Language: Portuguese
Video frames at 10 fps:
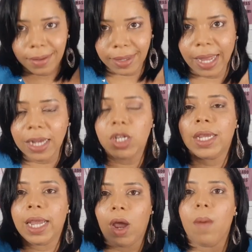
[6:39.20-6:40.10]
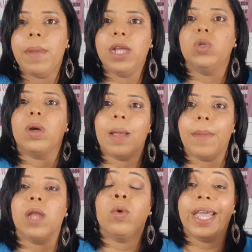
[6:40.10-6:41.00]
tende que realmente o
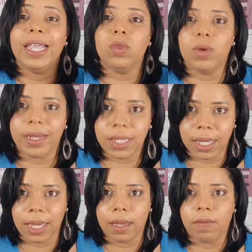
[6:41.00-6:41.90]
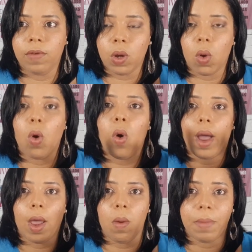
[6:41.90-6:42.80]
cabelo endurecer. Ficou
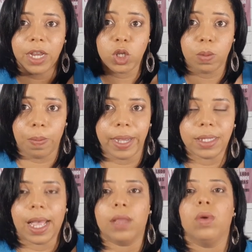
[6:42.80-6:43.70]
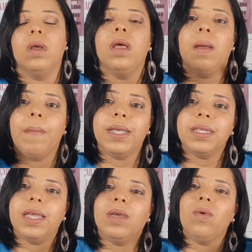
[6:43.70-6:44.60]
realmente pesado. Mas
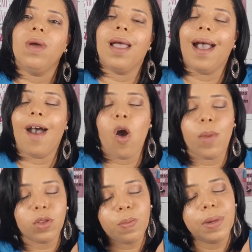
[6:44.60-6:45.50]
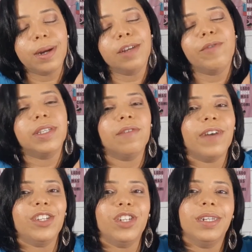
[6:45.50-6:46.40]
aí com calma, no banho, você
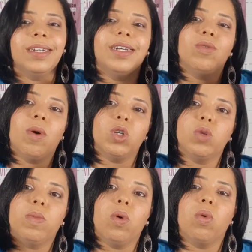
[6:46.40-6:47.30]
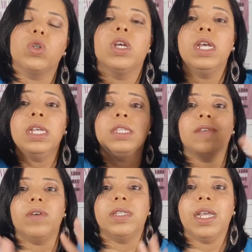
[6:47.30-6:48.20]
vai tirando aos poucos.
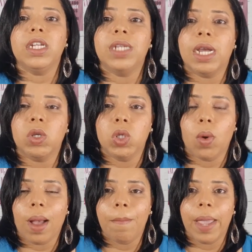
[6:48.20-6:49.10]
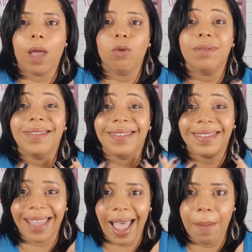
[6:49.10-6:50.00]
Se você achar que o seu cabelo
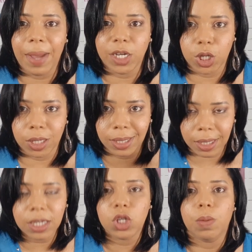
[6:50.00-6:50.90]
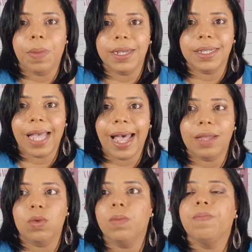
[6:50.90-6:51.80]
tá bastante
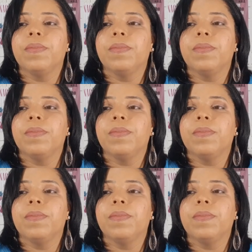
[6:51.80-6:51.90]
pesado